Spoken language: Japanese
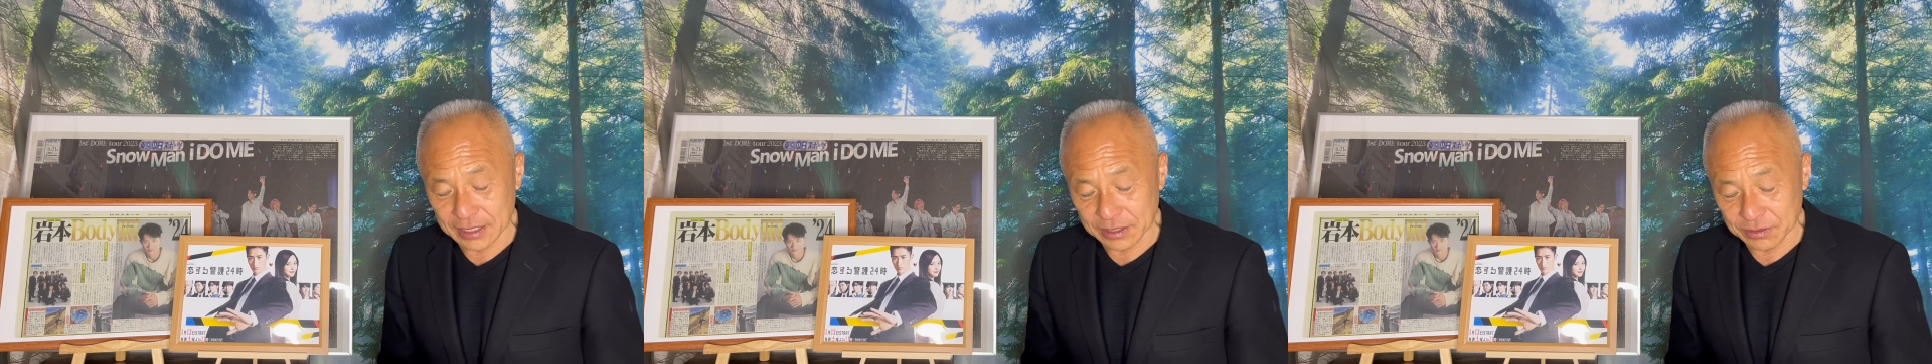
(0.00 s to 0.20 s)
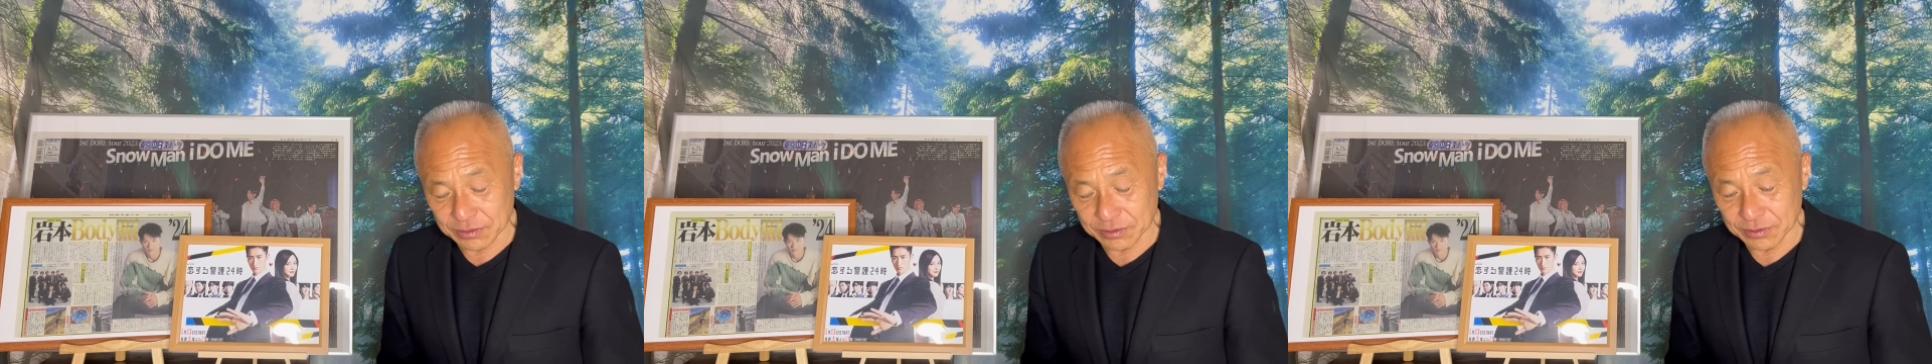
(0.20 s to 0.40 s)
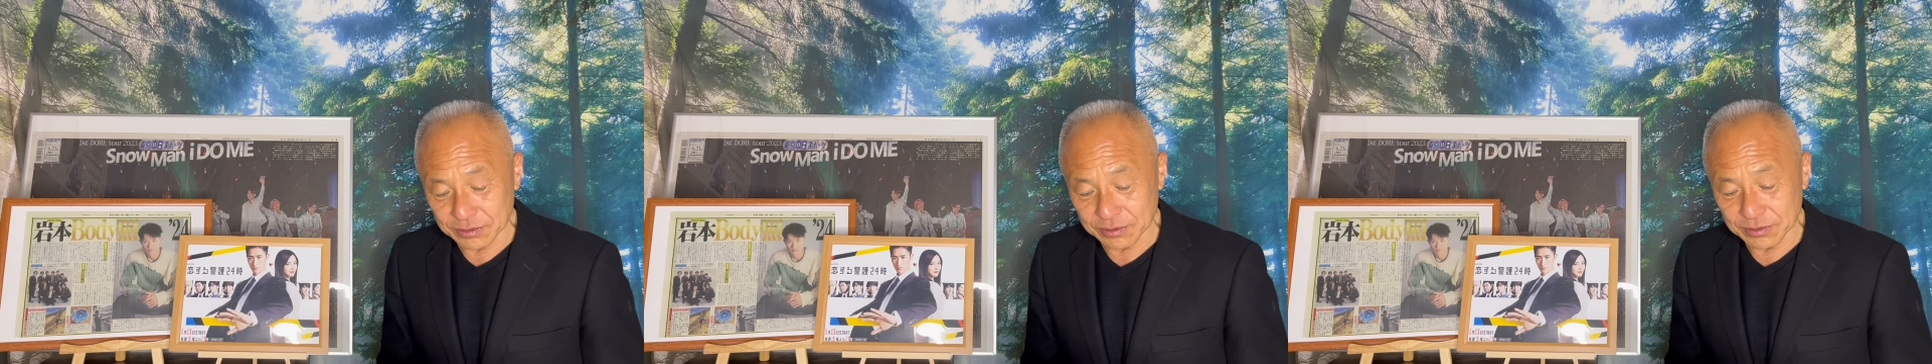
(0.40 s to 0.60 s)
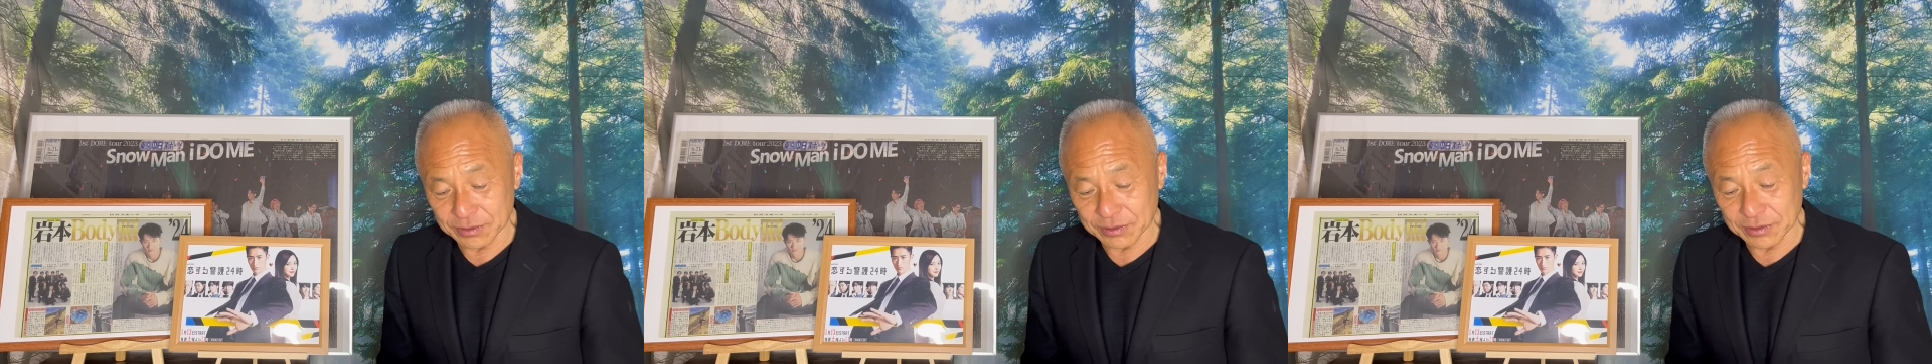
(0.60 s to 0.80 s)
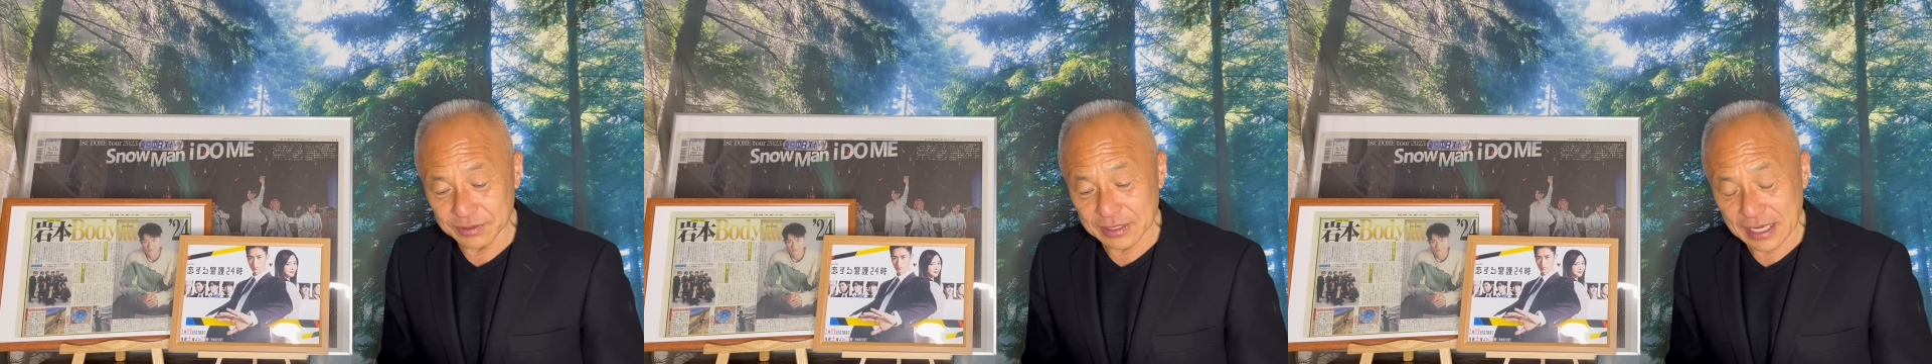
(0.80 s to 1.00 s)
い
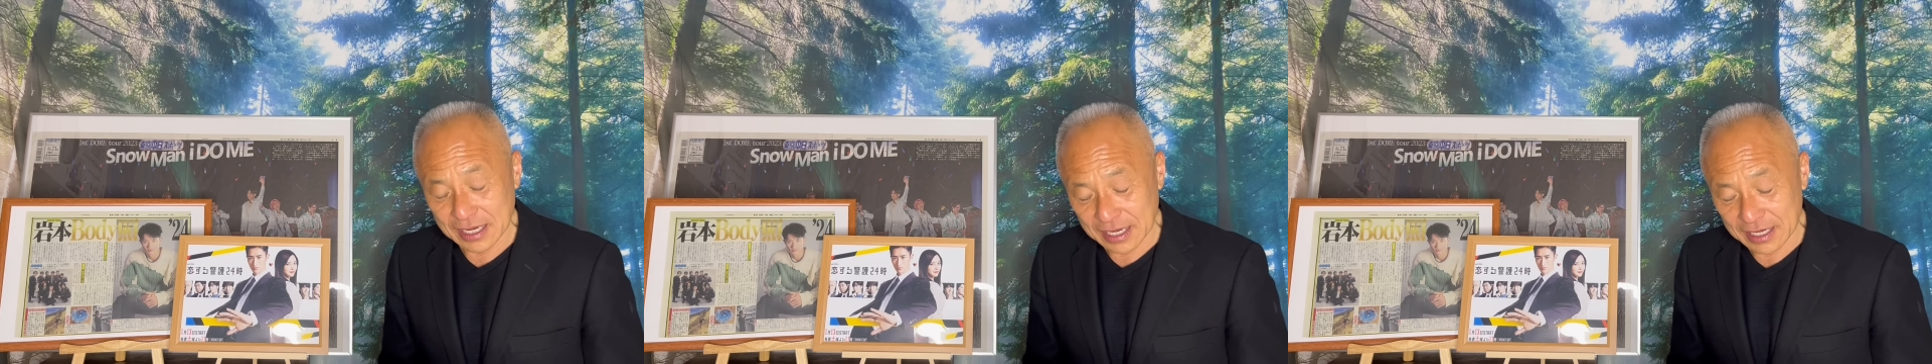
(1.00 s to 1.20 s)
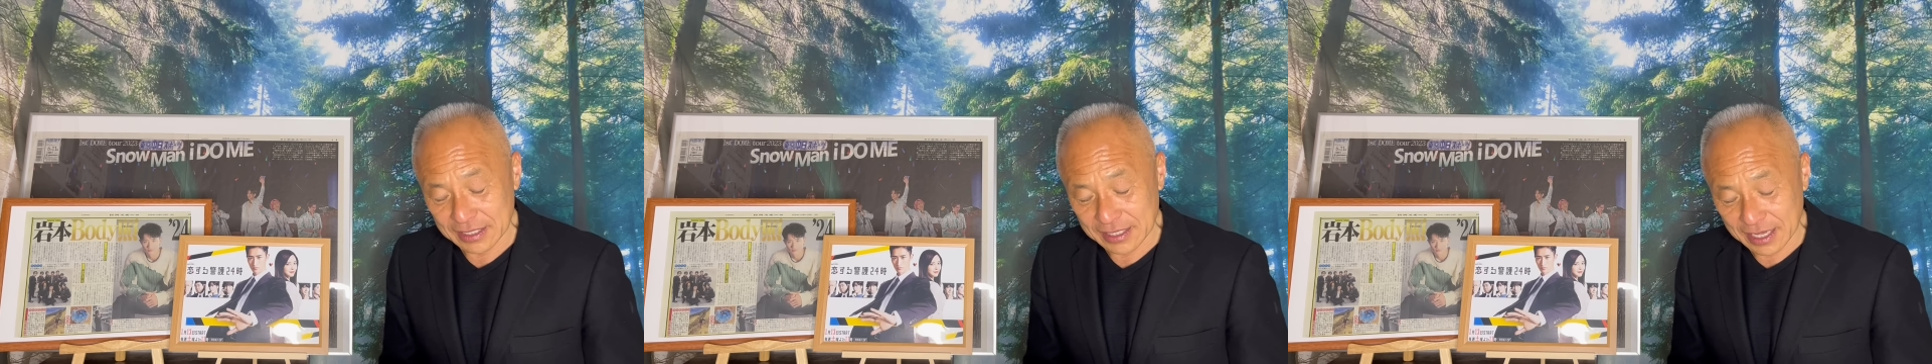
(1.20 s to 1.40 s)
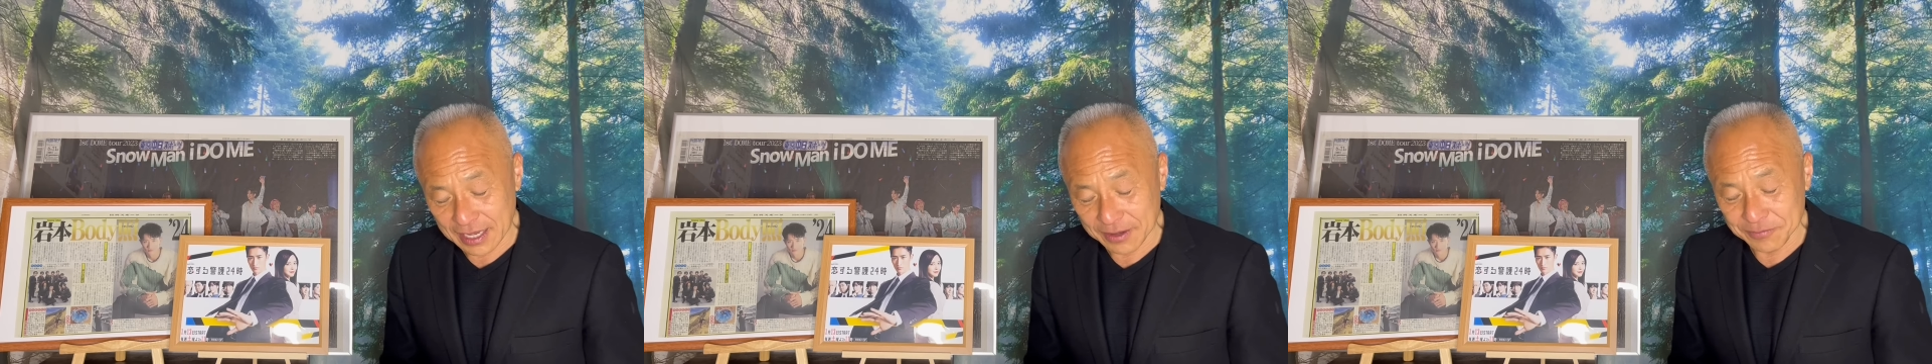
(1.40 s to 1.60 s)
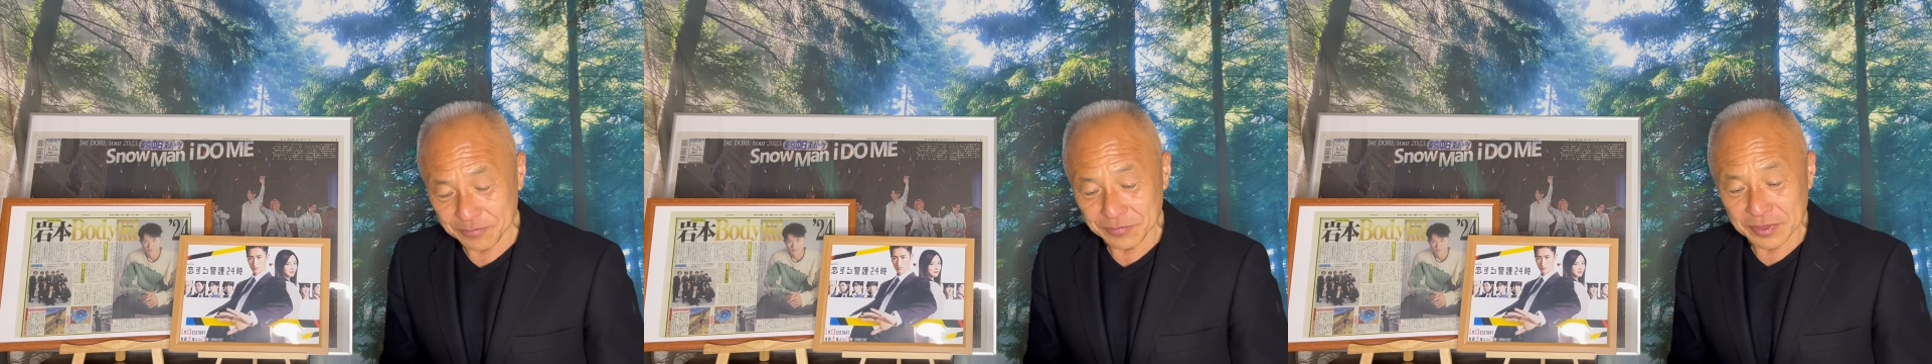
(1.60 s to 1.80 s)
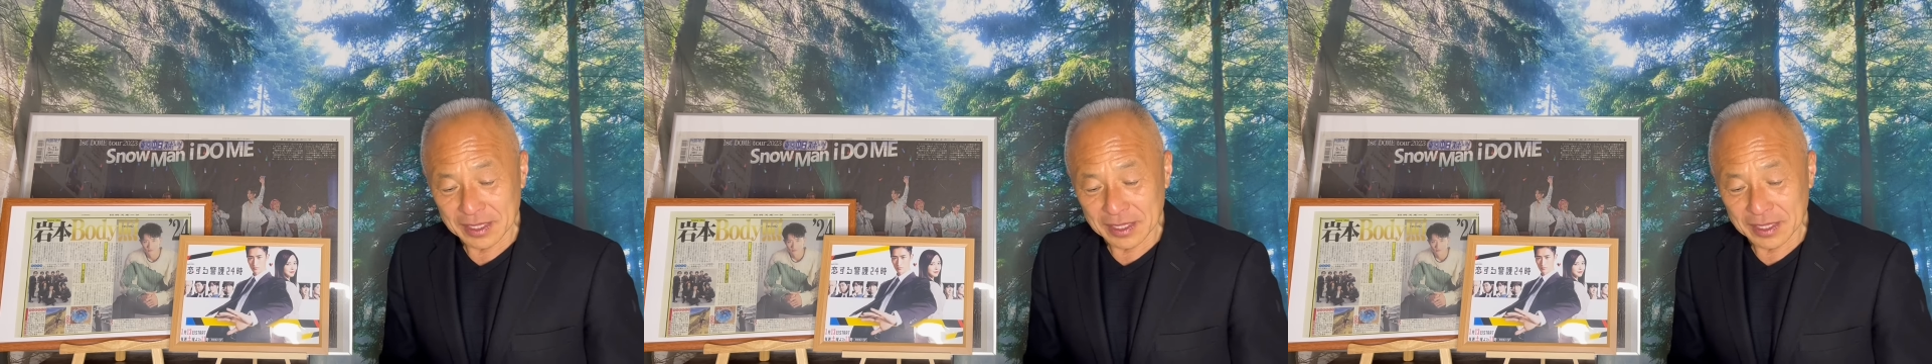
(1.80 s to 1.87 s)
く中で、